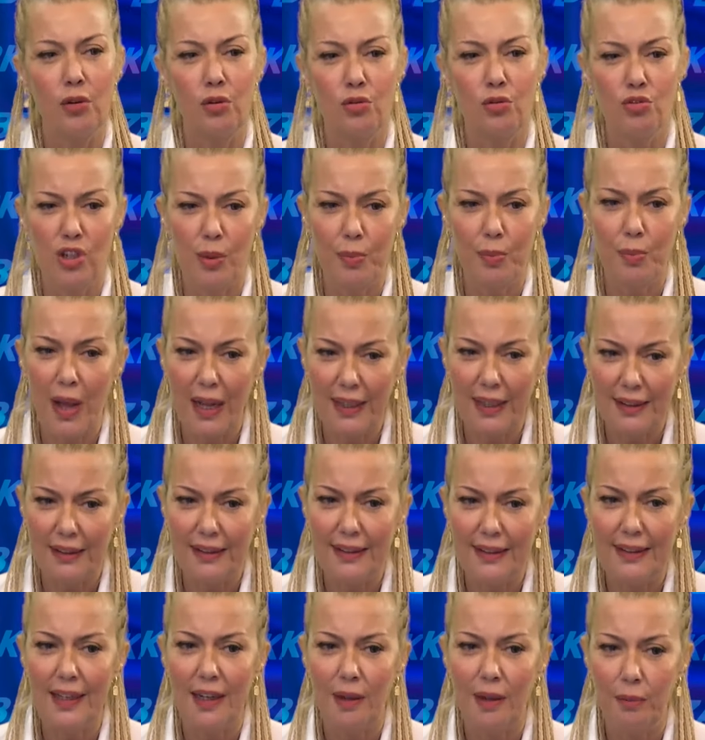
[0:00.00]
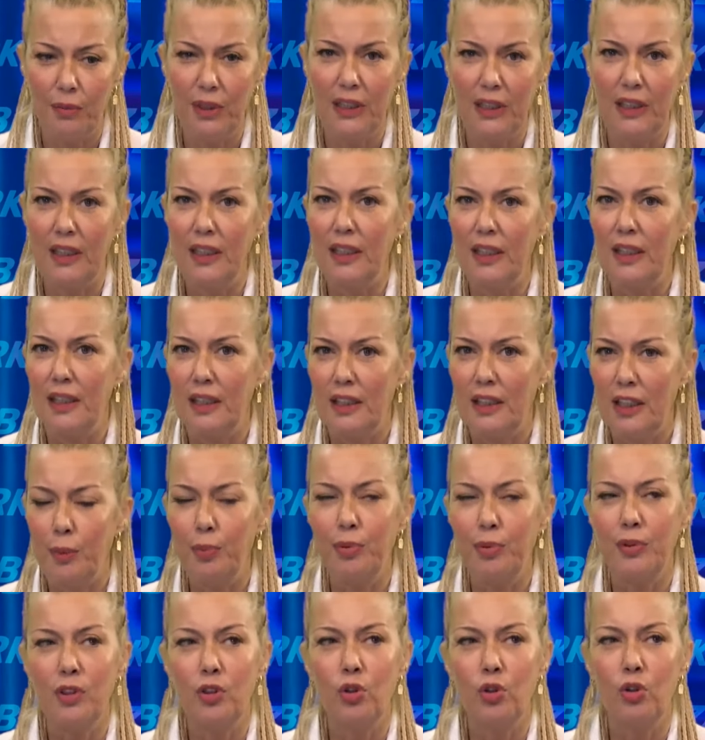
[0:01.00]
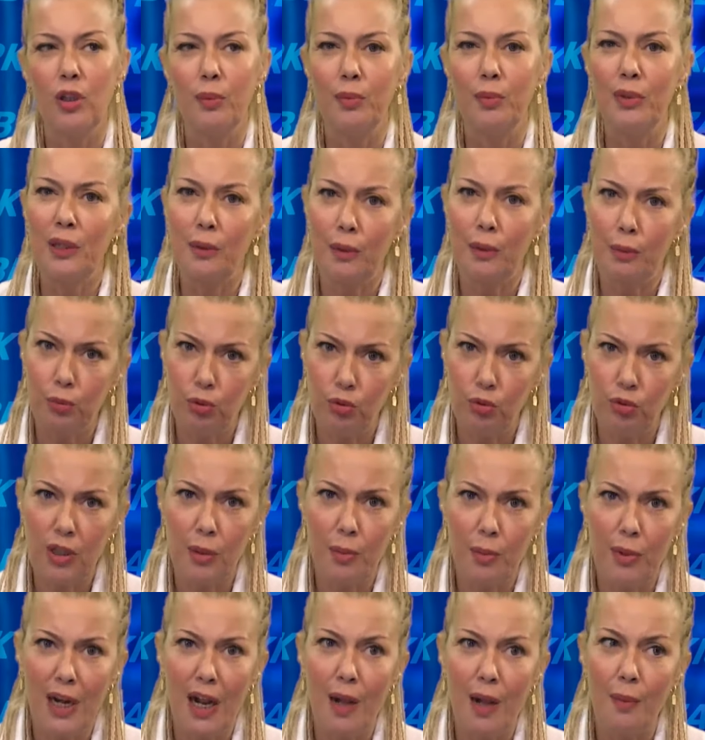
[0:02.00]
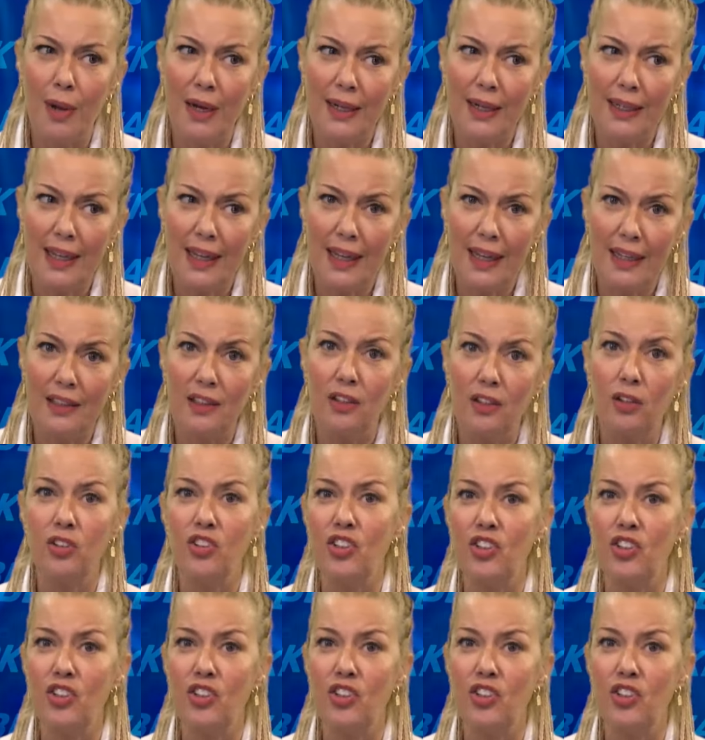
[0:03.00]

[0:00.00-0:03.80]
Önce ben diyen bir yapıları olabilir ama bununla beraber kendi